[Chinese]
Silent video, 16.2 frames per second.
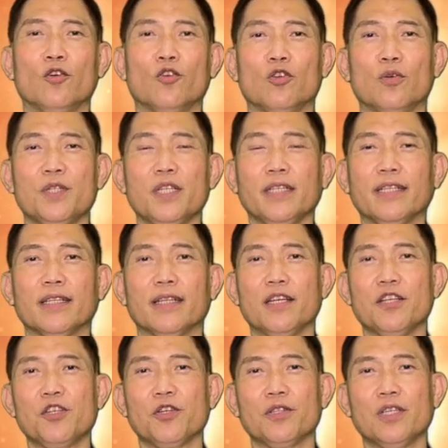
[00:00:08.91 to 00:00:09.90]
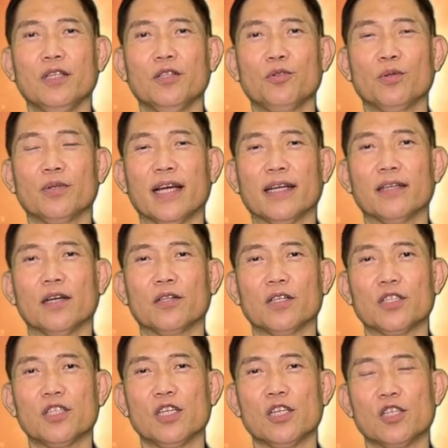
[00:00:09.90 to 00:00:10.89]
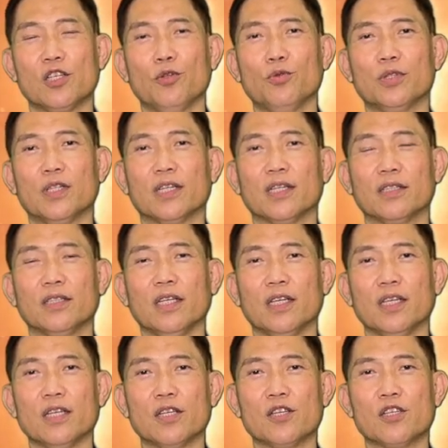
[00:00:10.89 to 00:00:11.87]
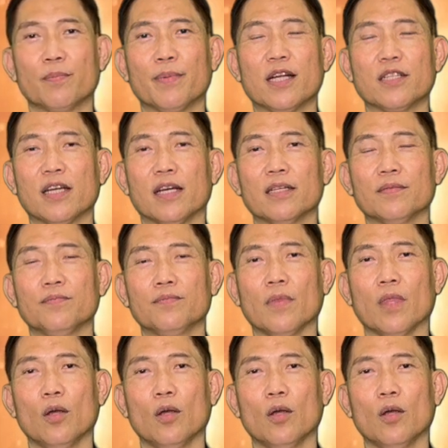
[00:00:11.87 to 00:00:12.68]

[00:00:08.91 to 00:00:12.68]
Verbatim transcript: 我们今天的灵修进度来到了启示录的第十八章。